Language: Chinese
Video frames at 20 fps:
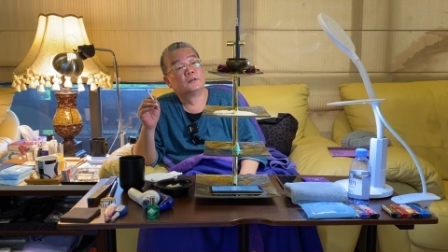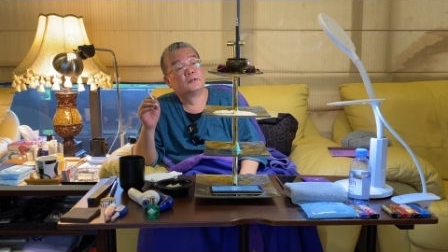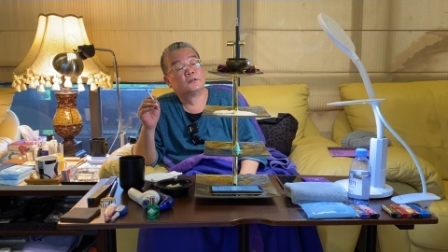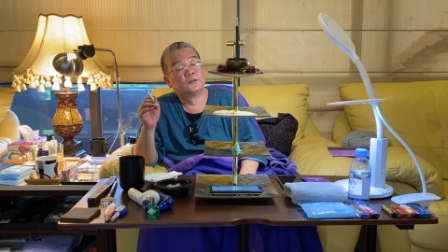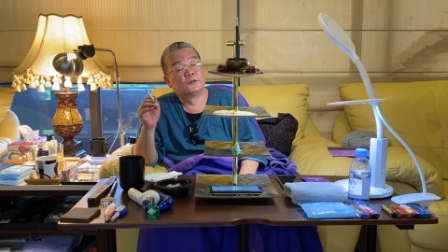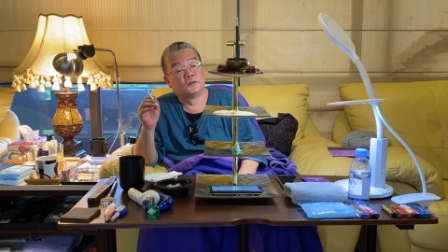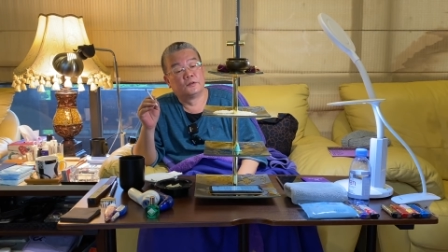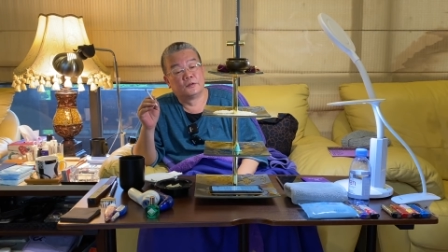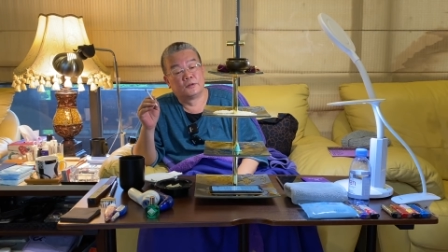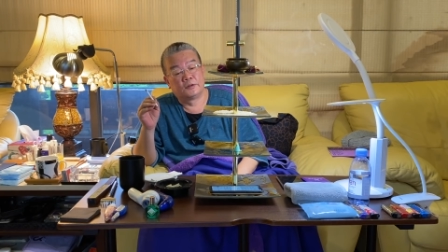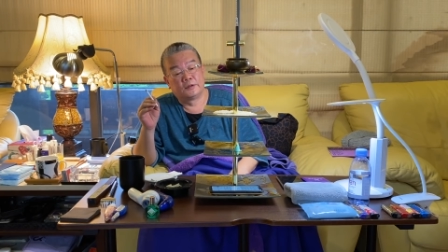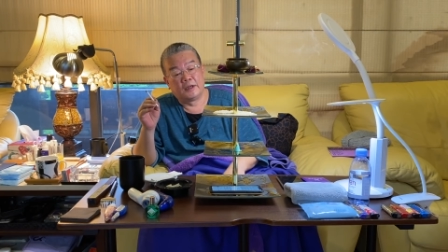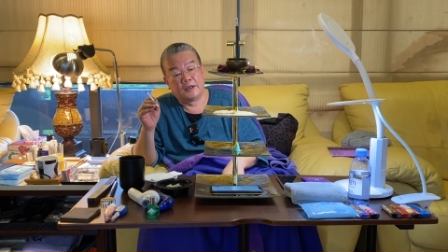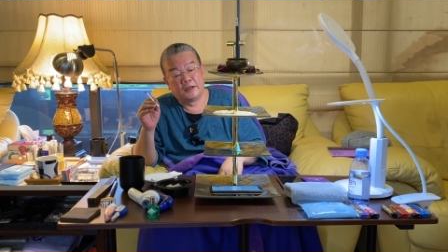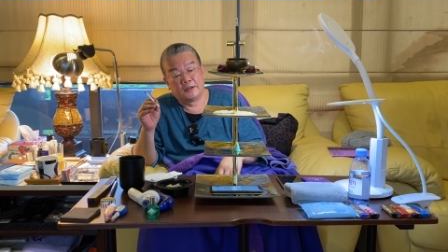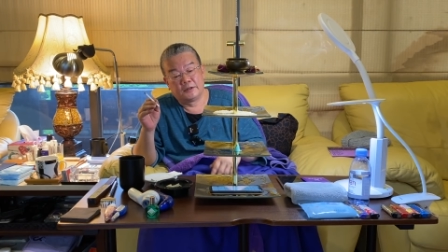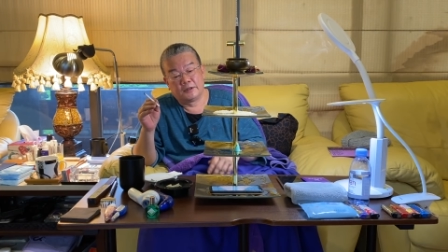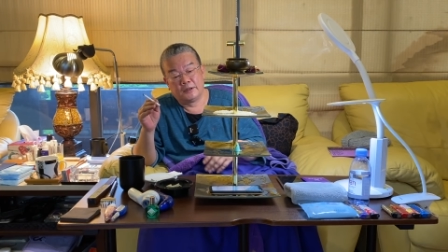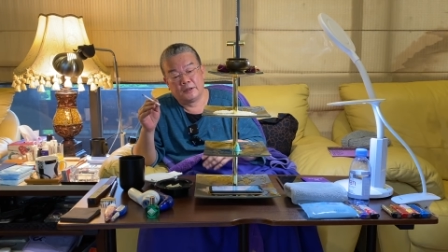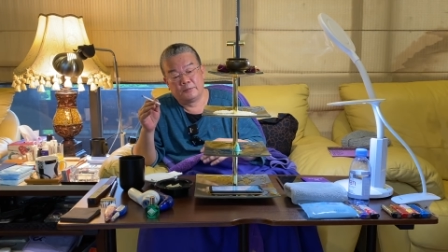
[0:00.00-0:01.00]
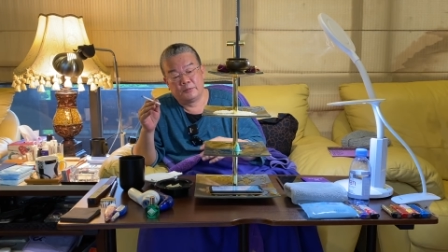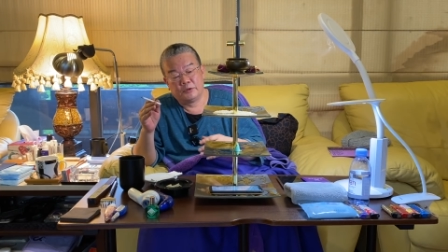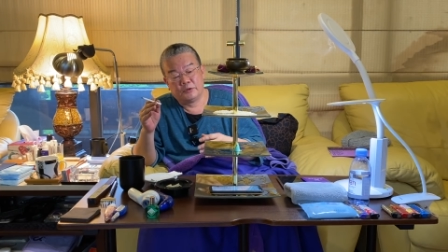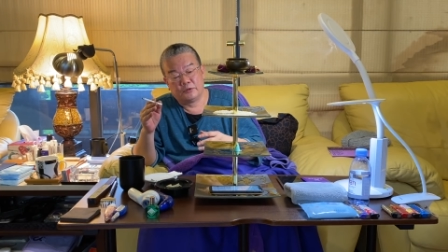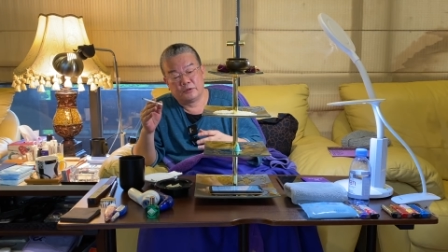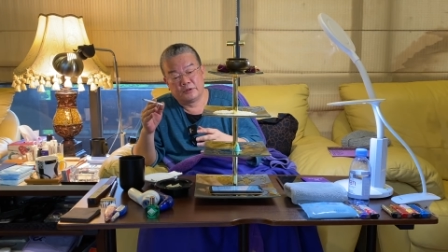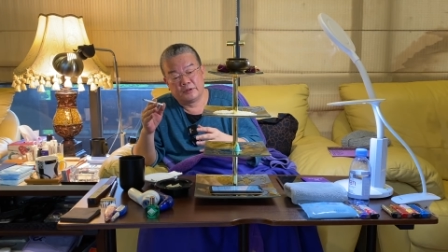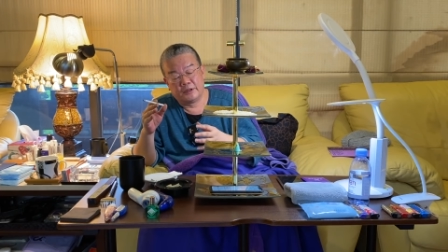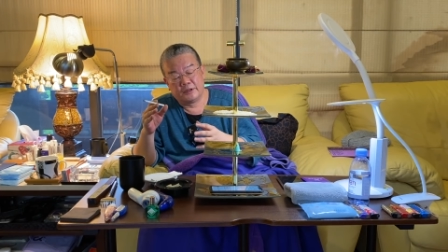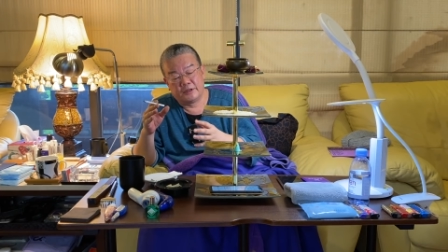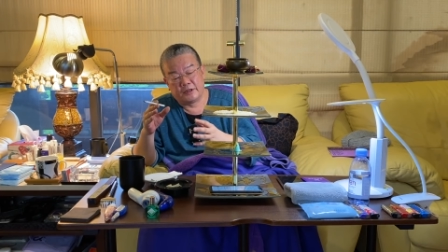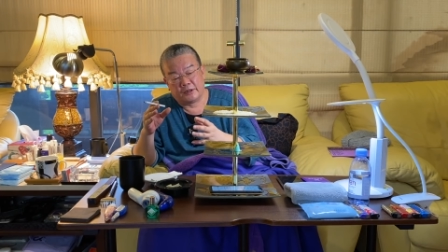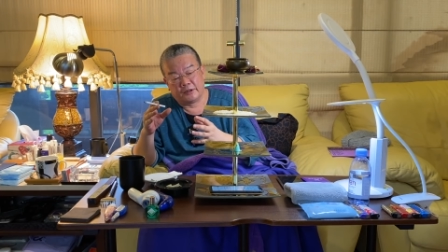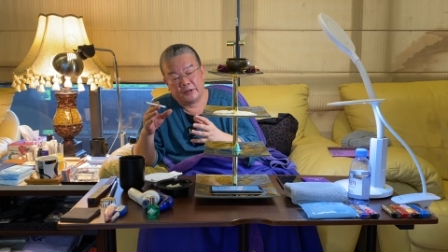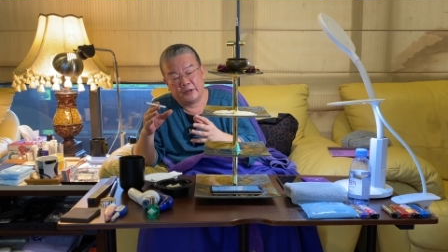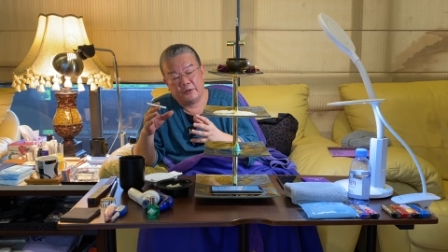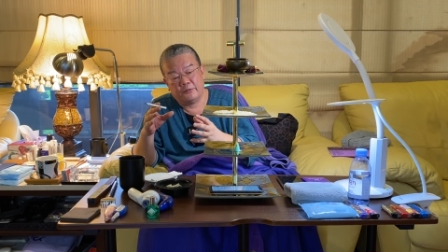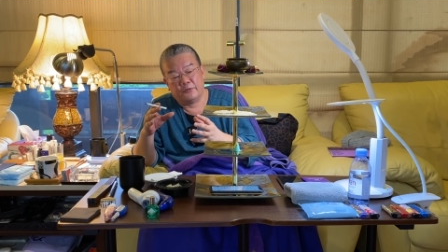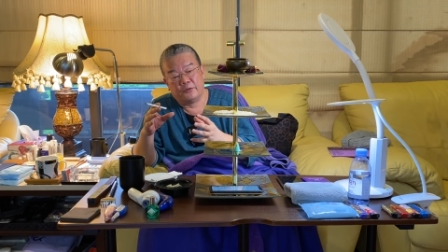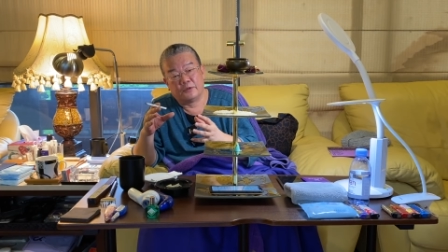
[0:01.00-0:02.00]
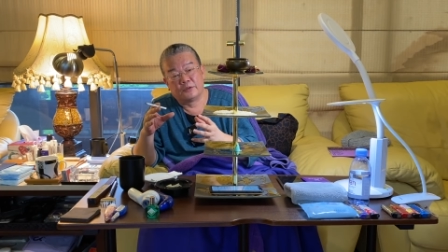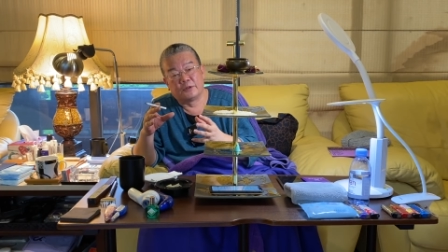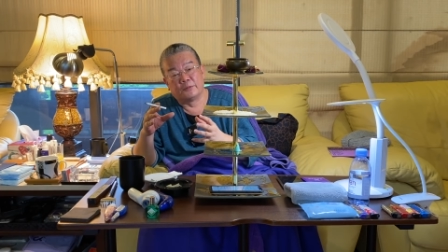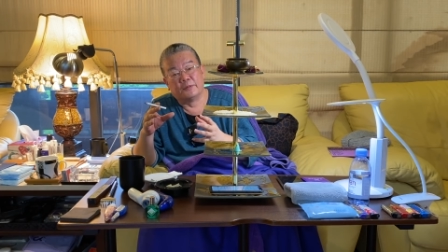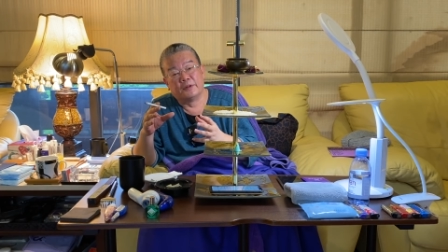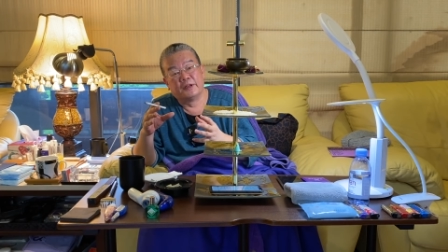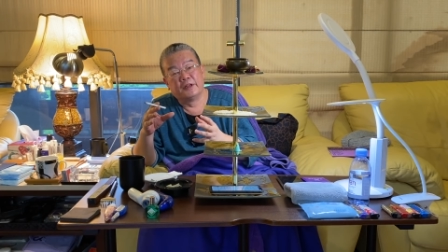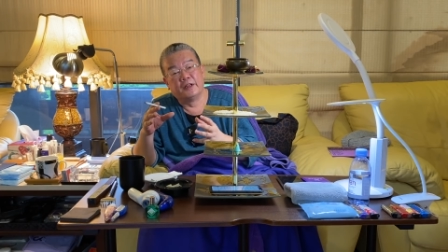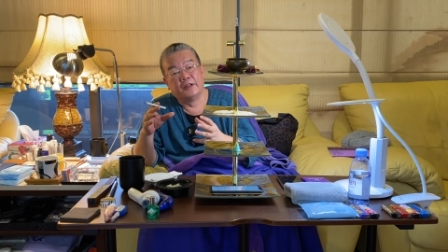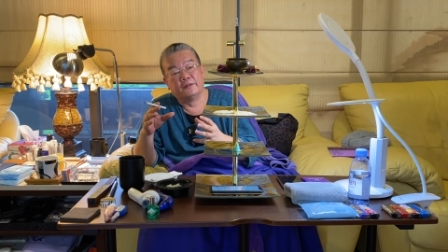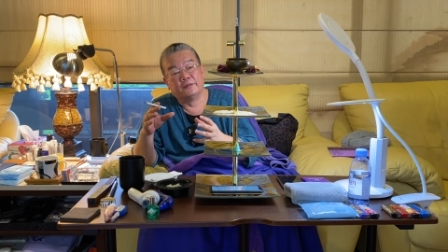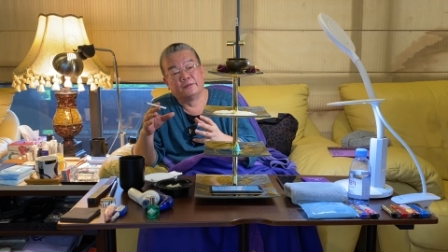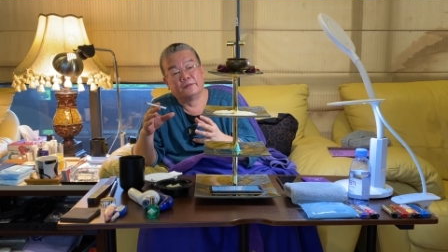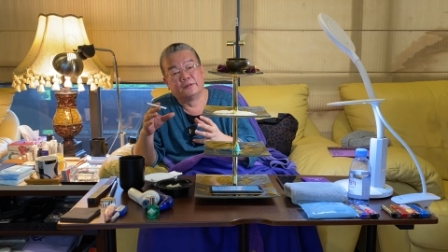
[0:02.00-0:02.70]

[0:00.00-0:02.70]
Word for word: 呃，大家在比如说在讲念佛怎么念，